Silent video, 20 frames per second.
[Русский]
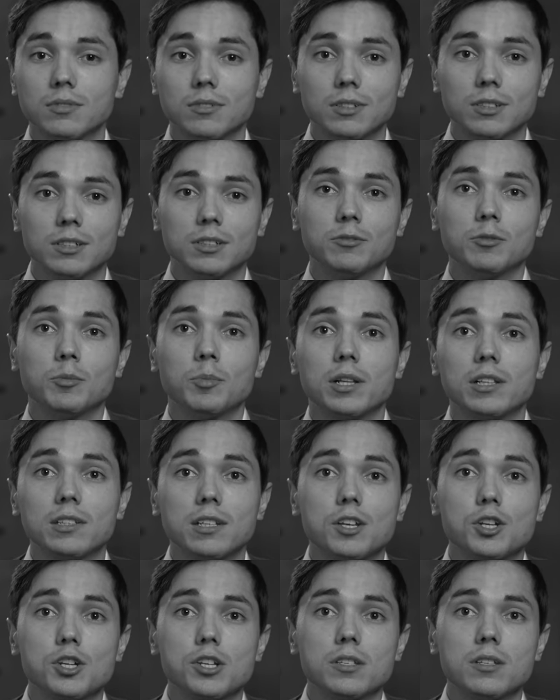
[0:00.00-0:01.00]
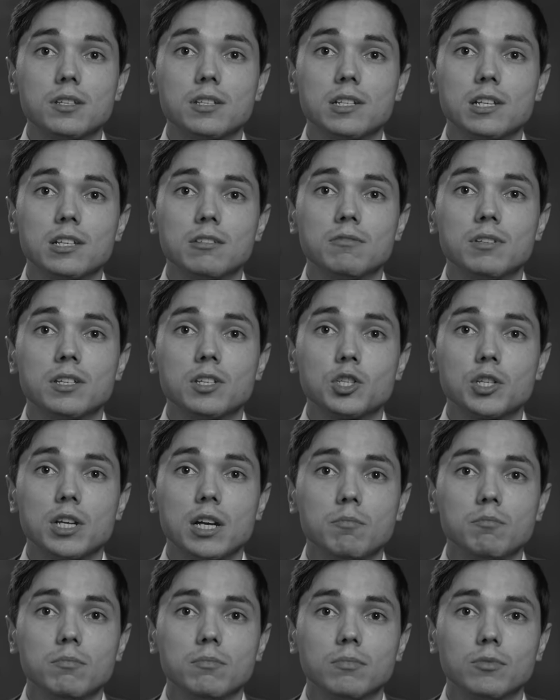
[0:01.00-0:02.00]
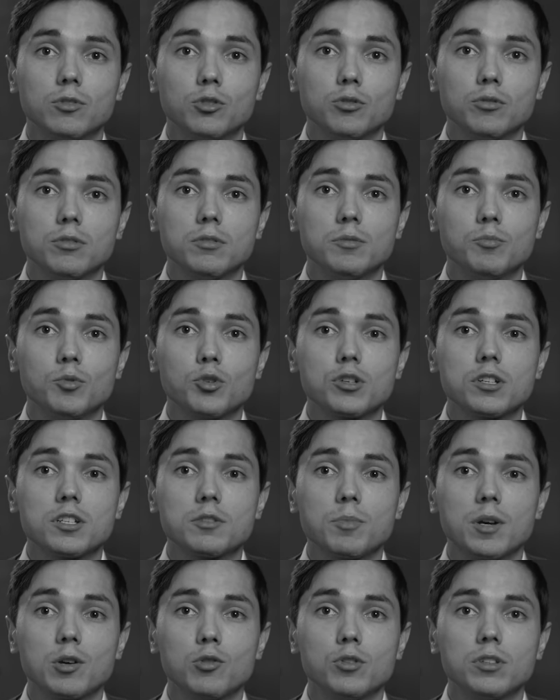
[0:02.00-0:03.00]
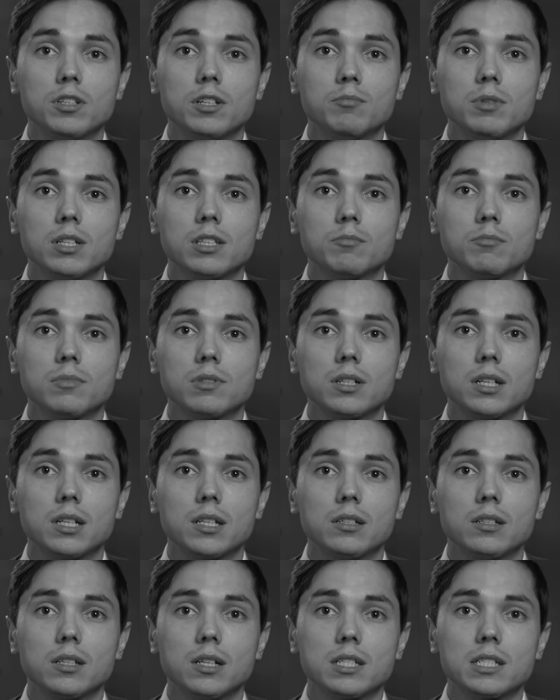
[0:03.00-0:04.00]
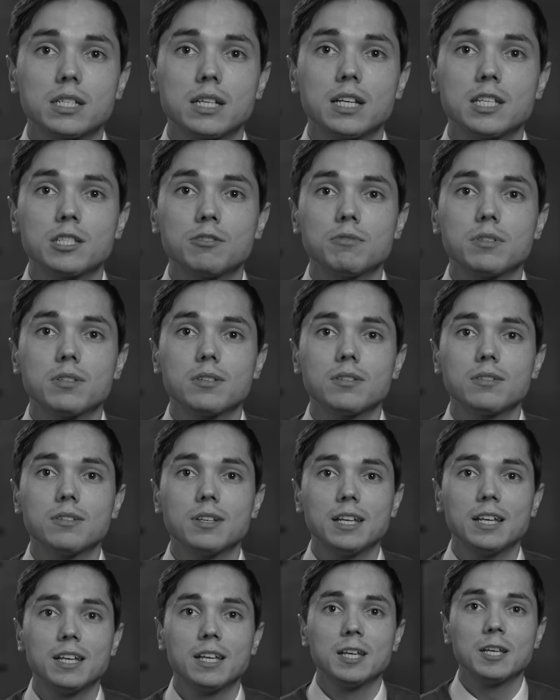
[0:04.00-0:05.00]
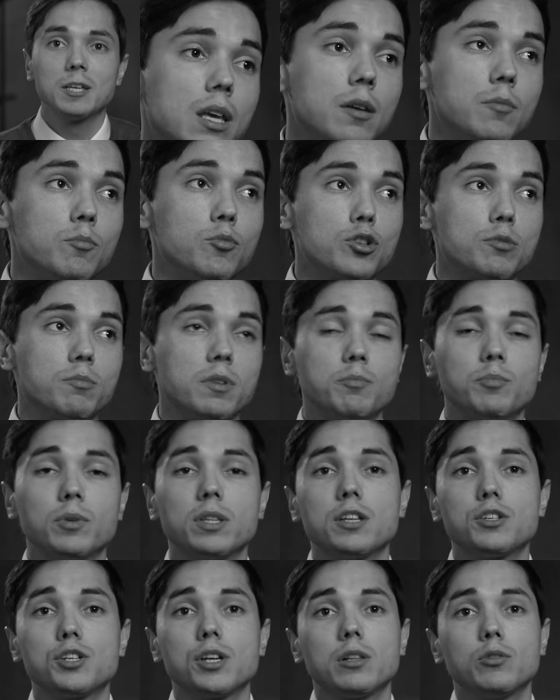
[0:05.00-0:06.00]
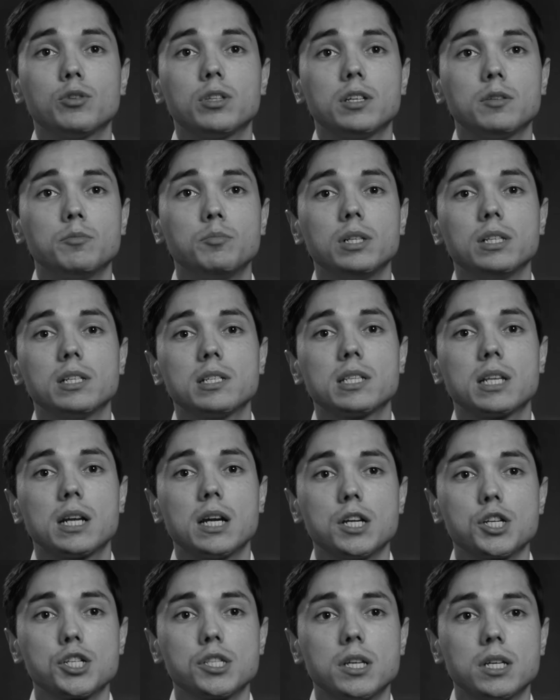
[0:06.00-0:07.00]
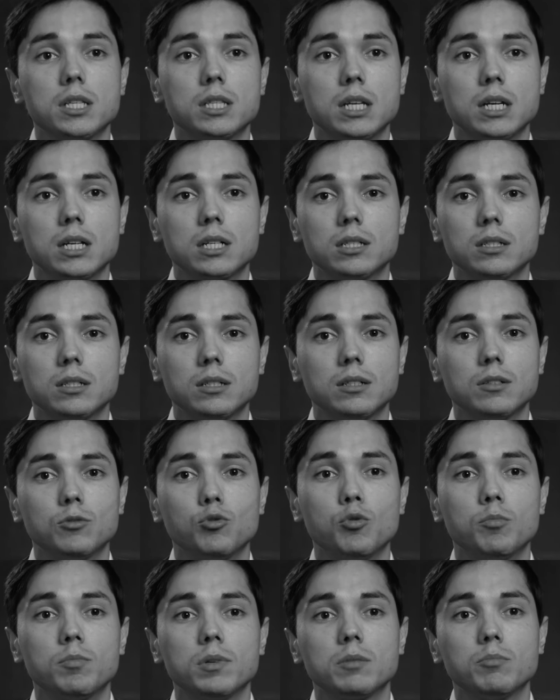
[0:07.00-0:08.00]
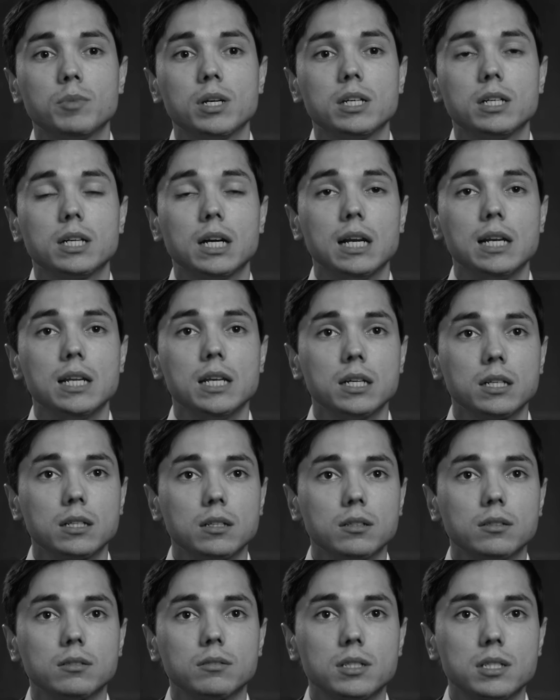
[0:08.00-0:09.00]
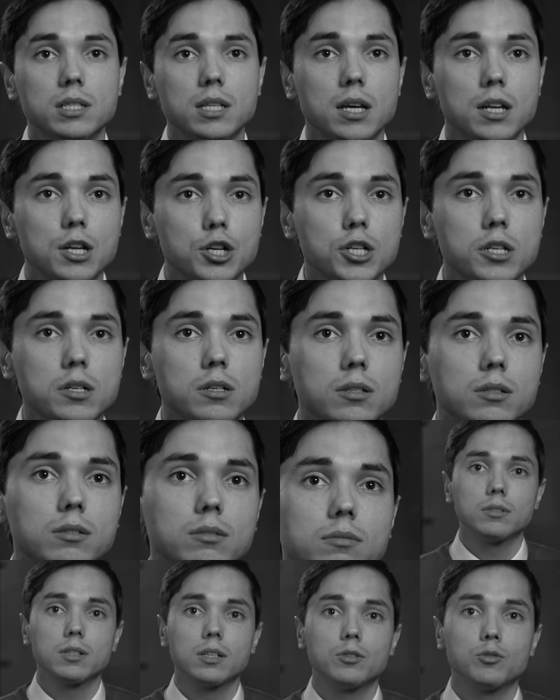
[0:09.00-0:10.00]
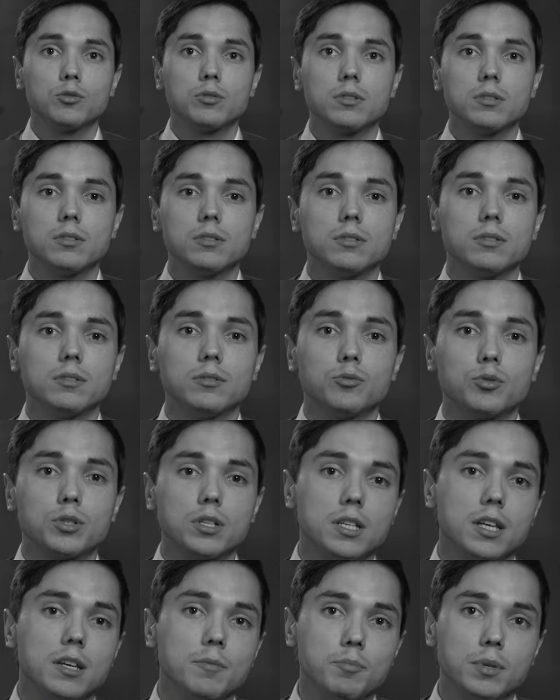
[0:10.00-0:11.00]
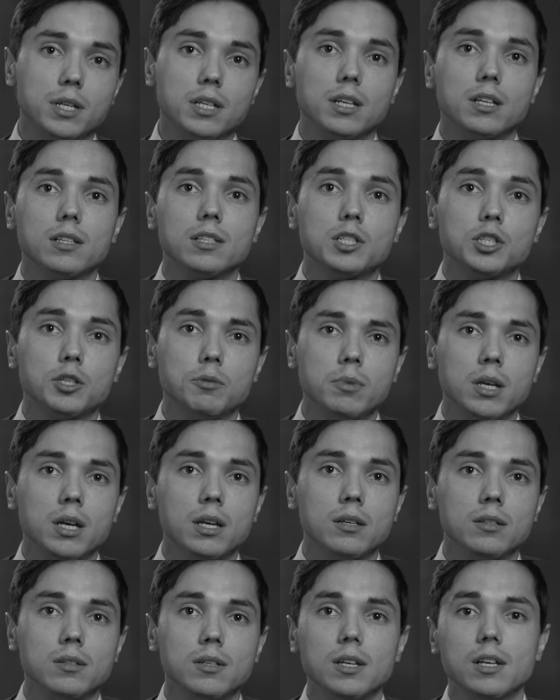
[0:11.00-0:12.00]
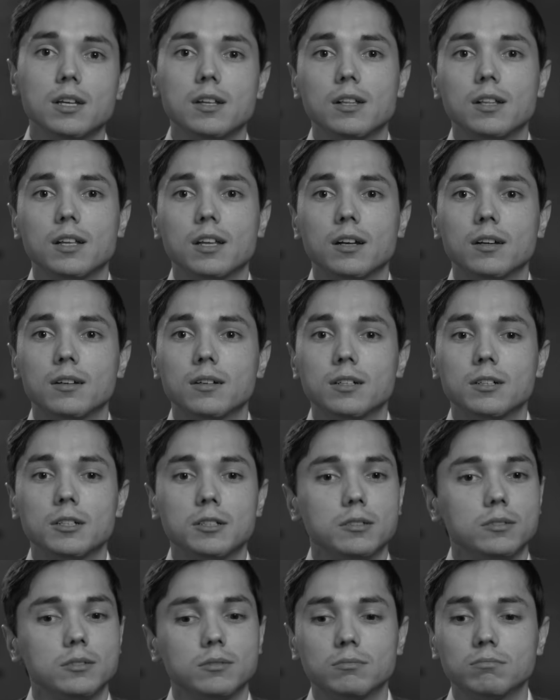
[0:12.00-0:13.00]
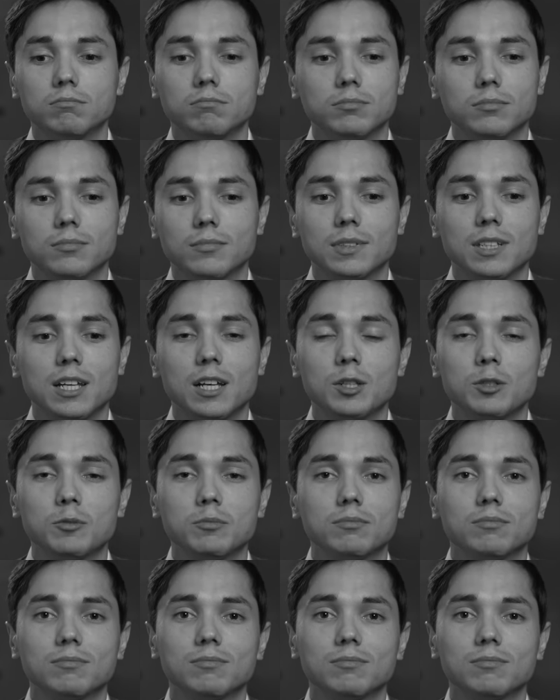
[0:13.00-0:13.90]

выполняешь эти исследования сам, то и можешь спокойно об этом рассказывать. Может быть, поначалу это и было страшно, однако опыт моих коллег, старших, которые уже я перенял на себя, Э, дал